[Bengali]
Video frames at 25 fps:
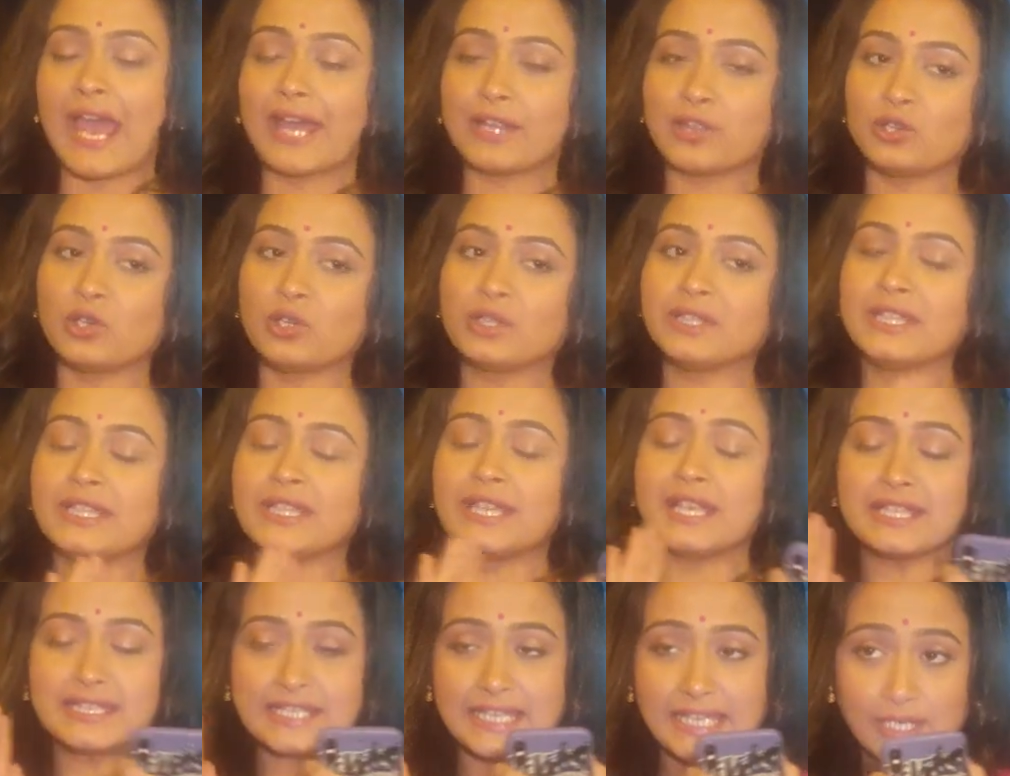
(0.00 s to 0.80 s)

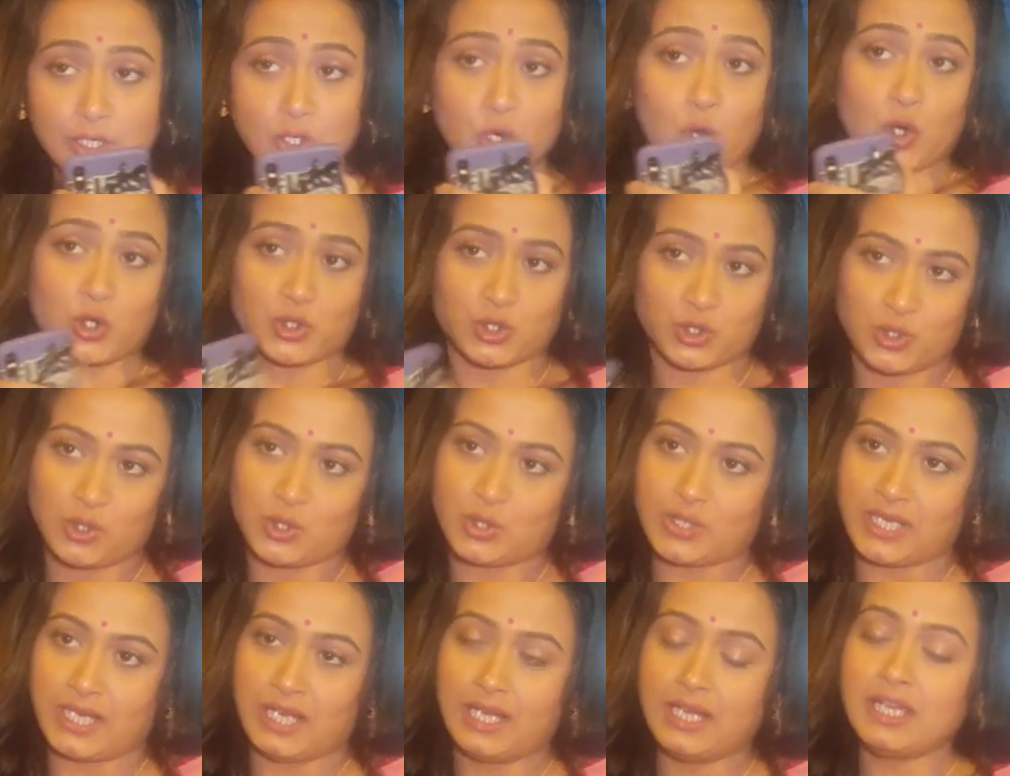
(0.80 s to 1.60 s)
এতদিনে যে
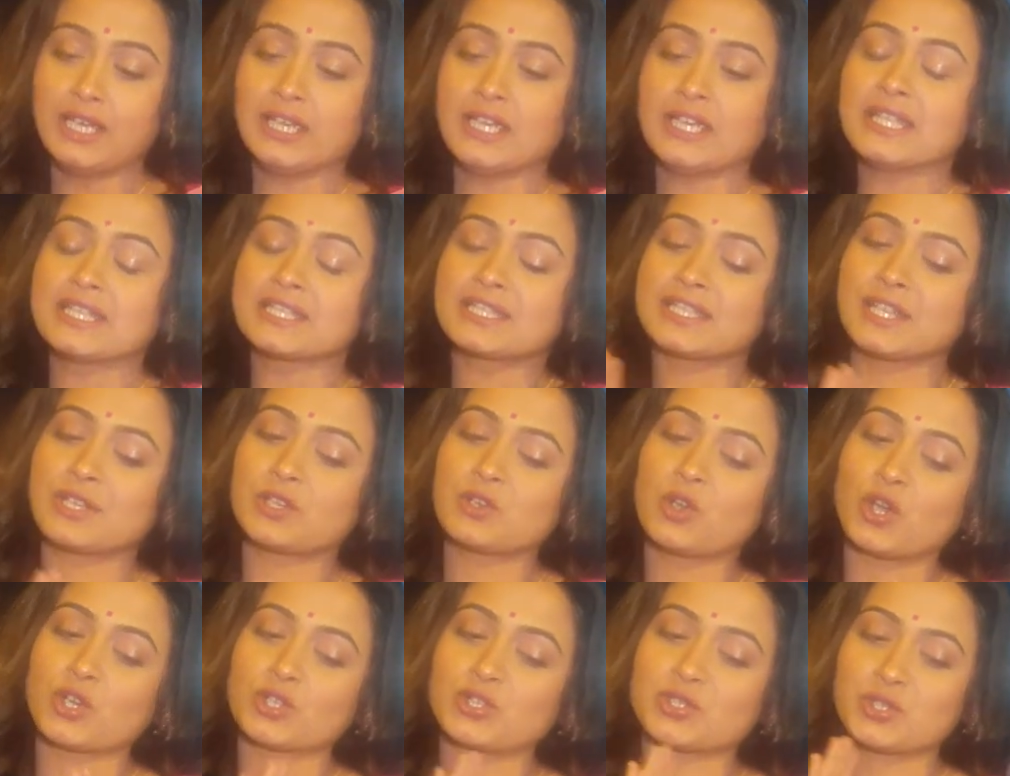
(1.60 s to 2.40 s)
কষ্টটা সেই
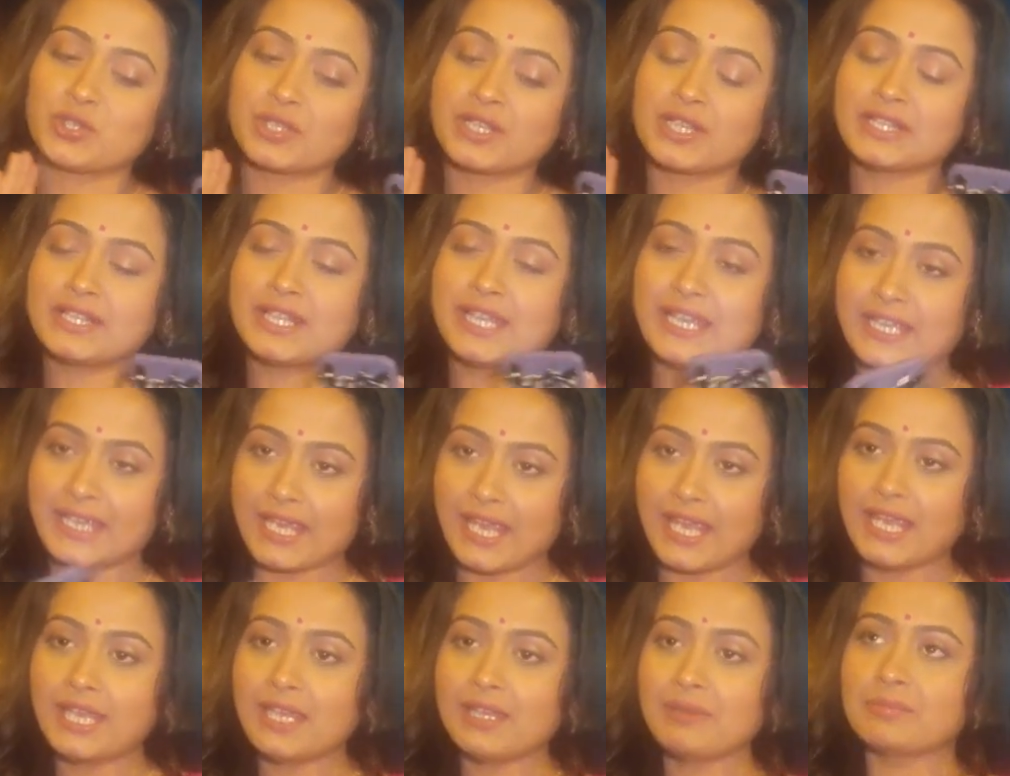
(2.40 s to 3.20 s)
কষ্টটা
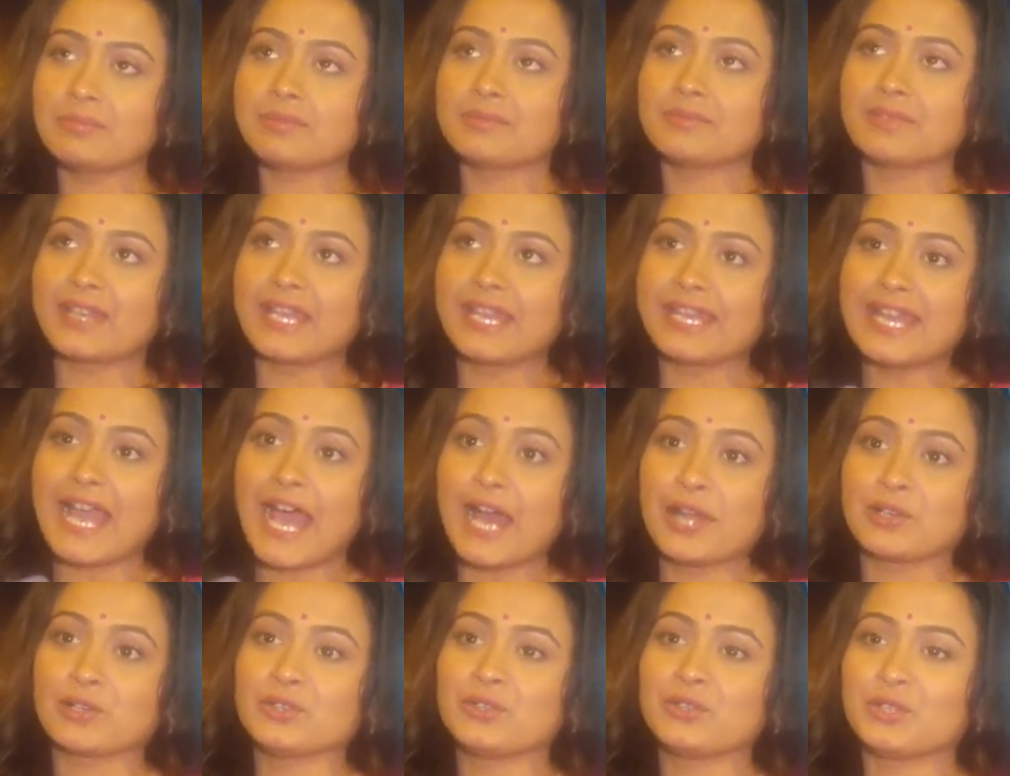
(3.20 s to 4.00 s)
থেকেই এই
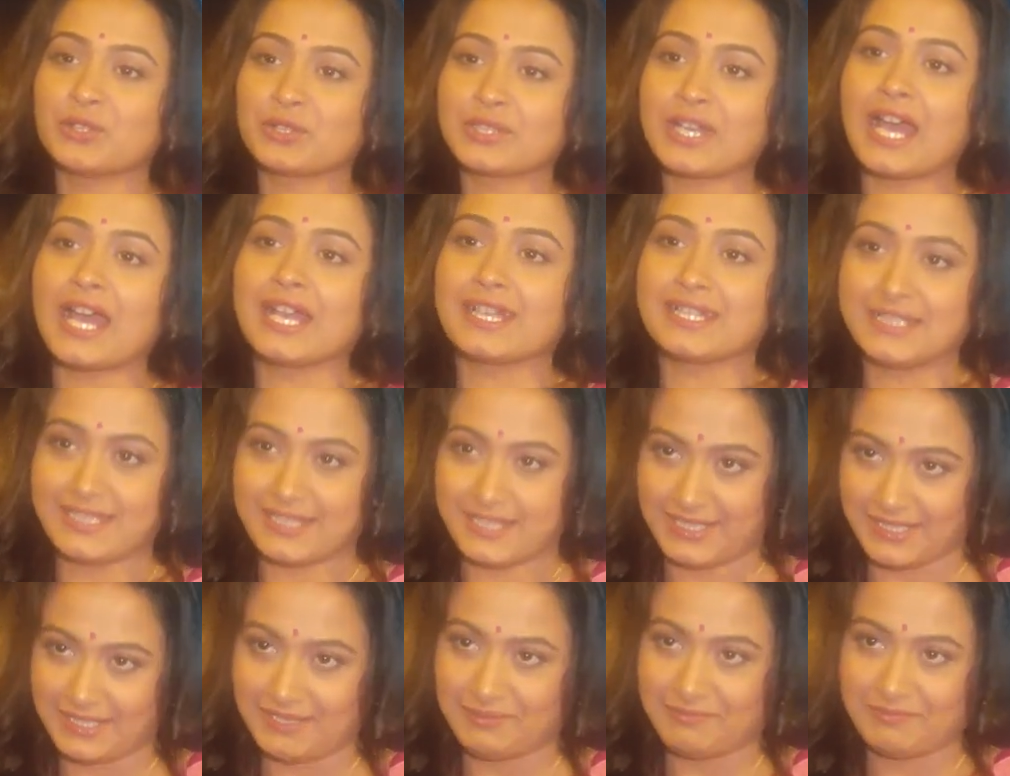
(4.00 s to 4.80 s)
আনন্দটা
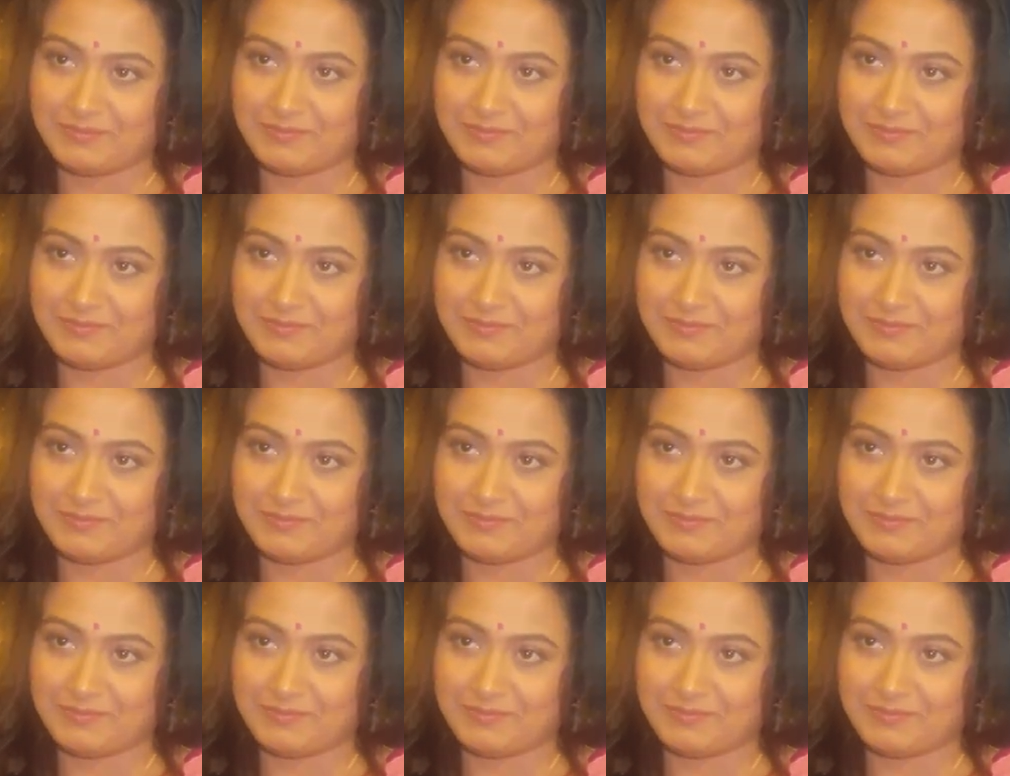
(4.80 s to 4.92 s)
আসছে